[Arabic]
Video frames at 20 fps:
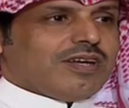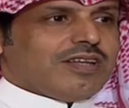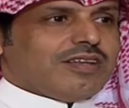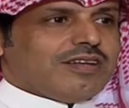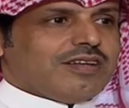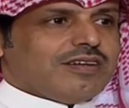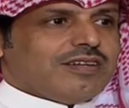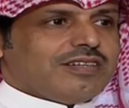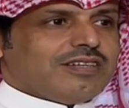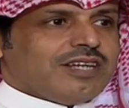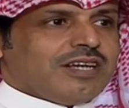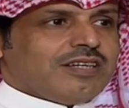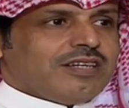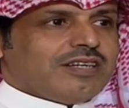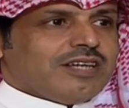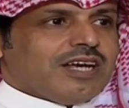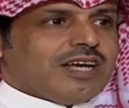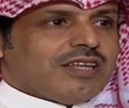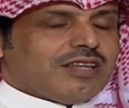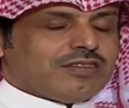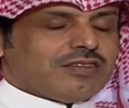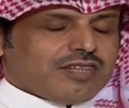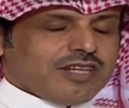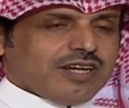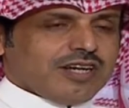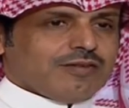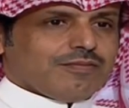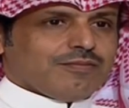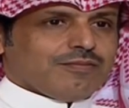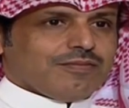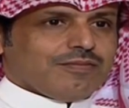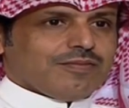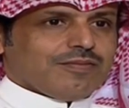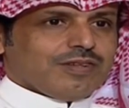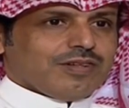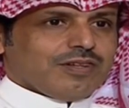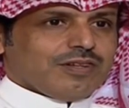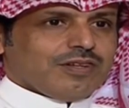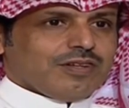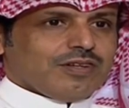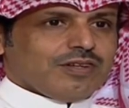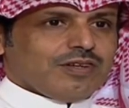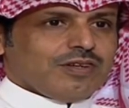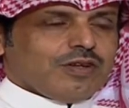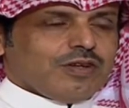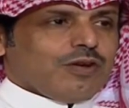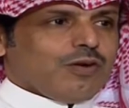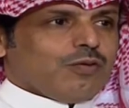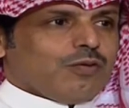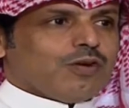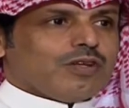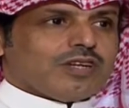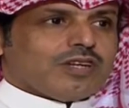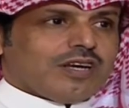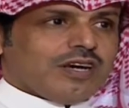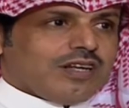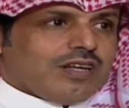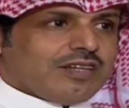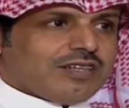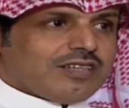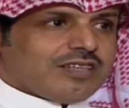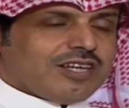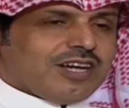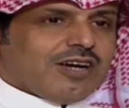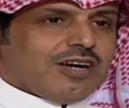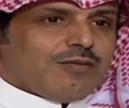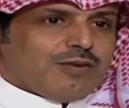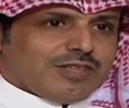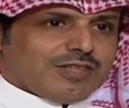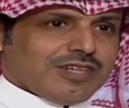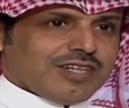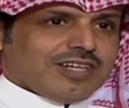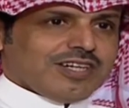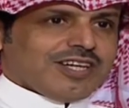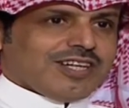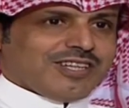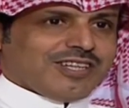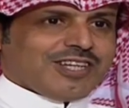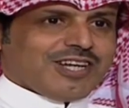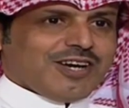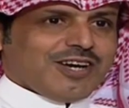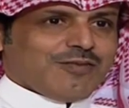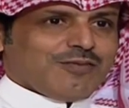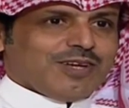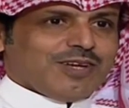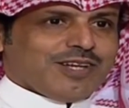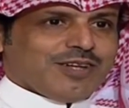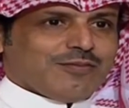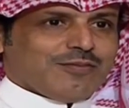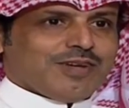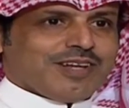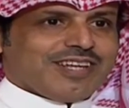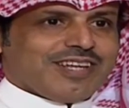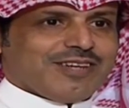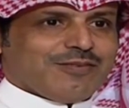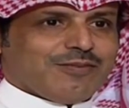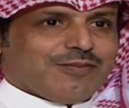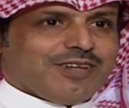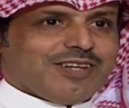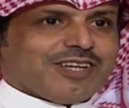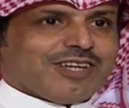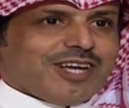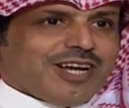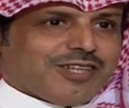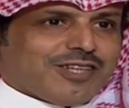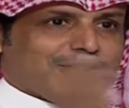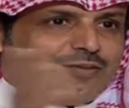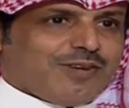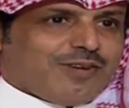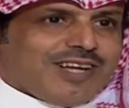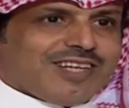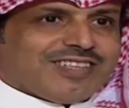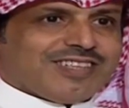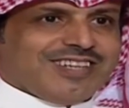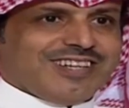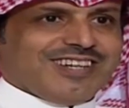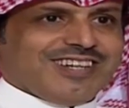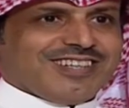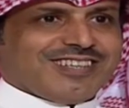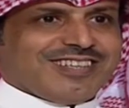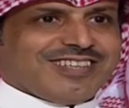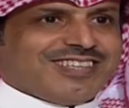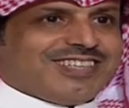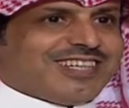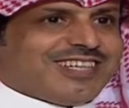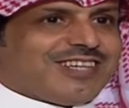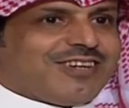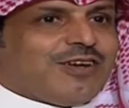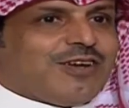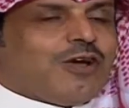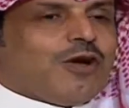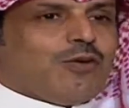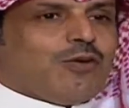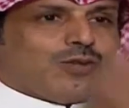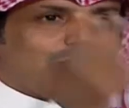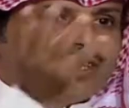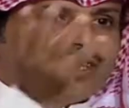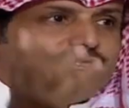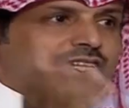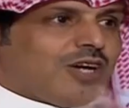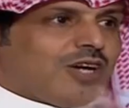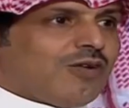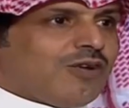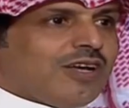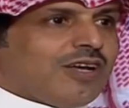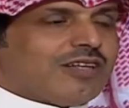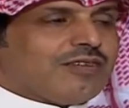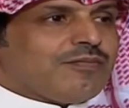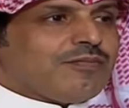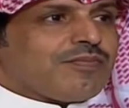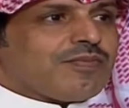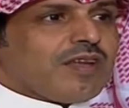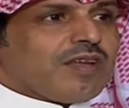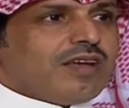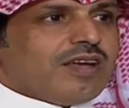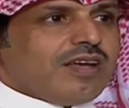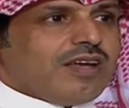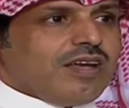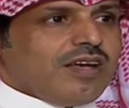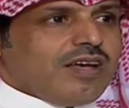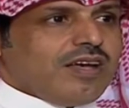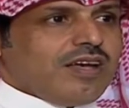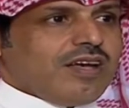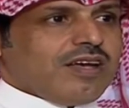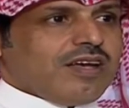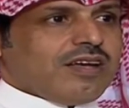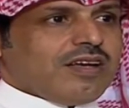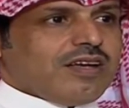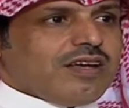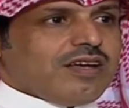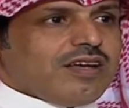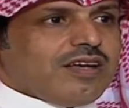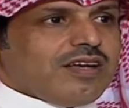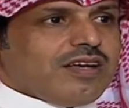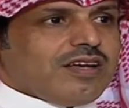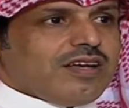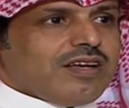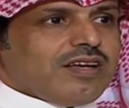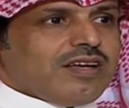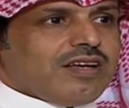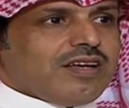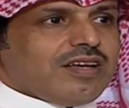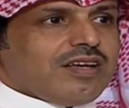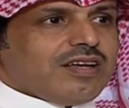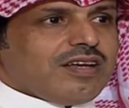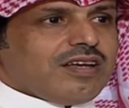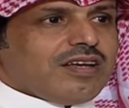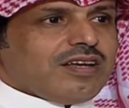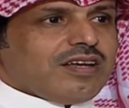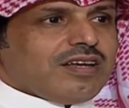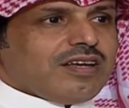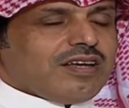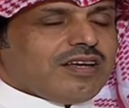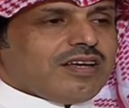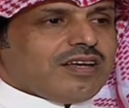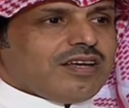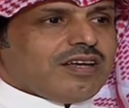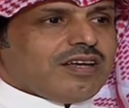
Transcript: هذا يعني هذا اتهام وان كان اتهام ادري انه اتهام يعني بريء منك حسب الاسئله اللي تجيك بالضبط. والتساؤلات آه